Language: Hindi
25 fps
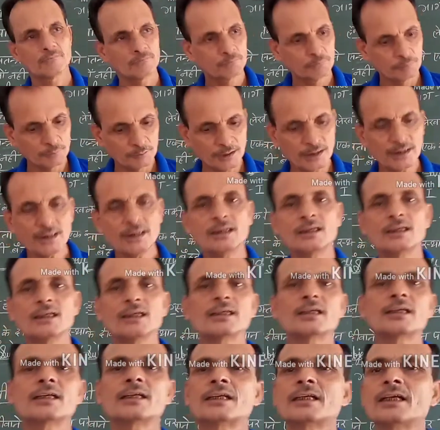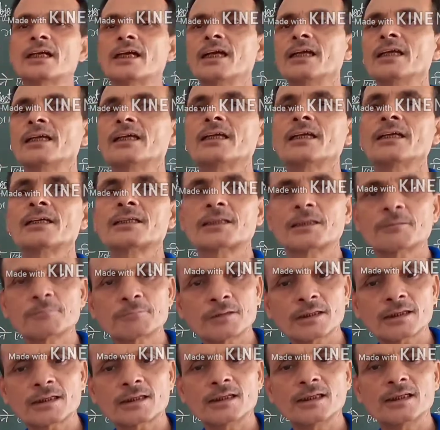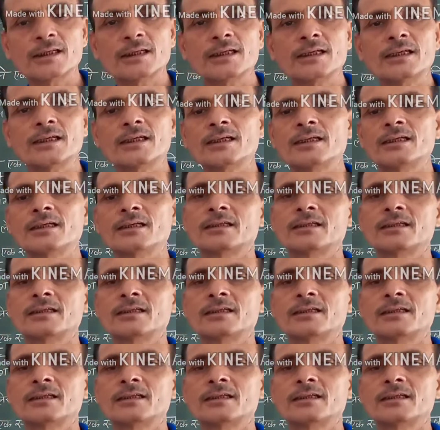पुनः लेकर के आएंगे तब तक के लिए